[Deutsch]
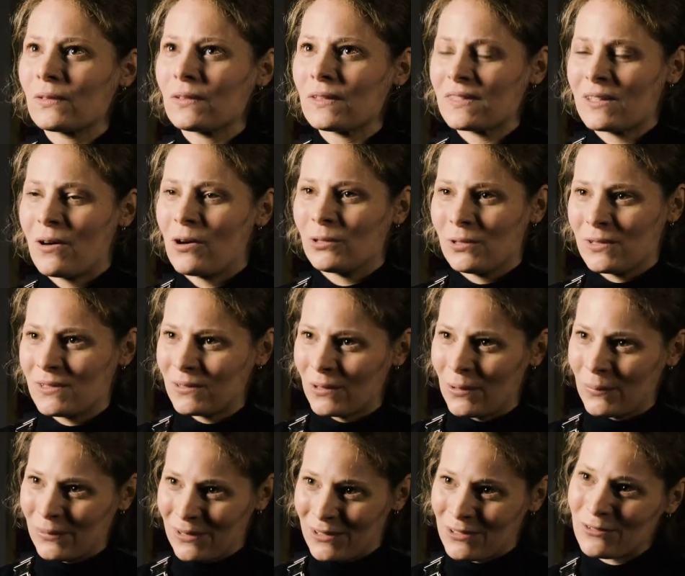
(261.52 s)
Es geht uns
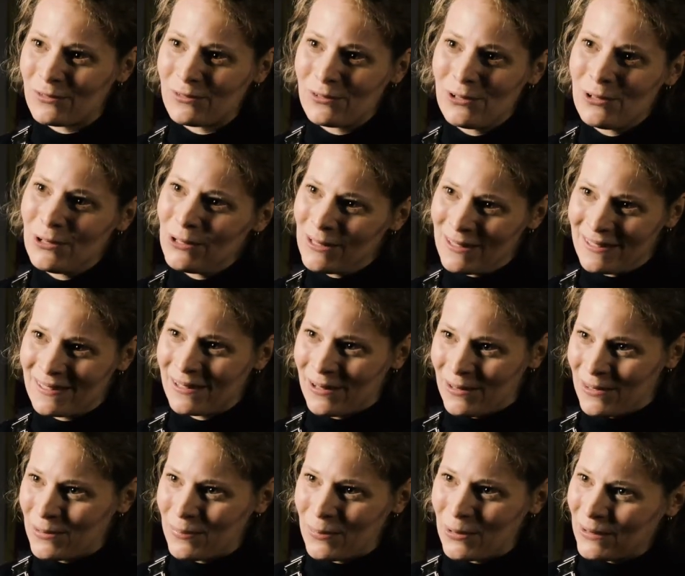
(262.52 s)
darum, das Gefühl zu
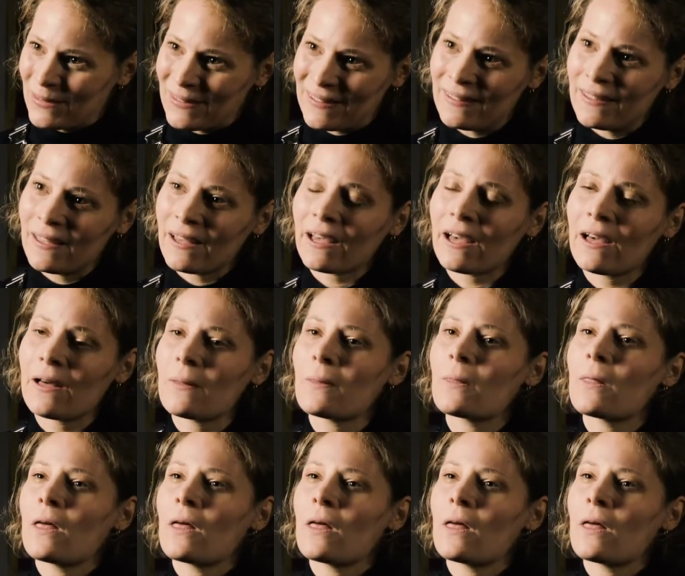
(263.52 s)
transportieren,